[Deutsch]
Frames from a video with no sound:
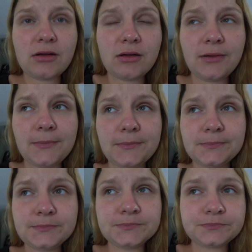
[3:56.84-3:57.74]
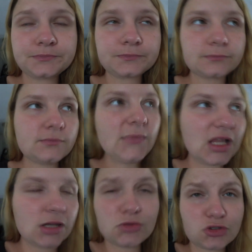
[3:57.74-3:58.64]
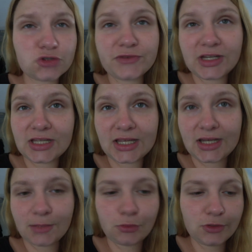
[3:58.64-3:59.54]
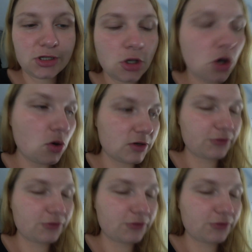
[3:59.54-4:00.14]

Ähm, dann muss ich auch schon wieder die Kinder abholen. Und ich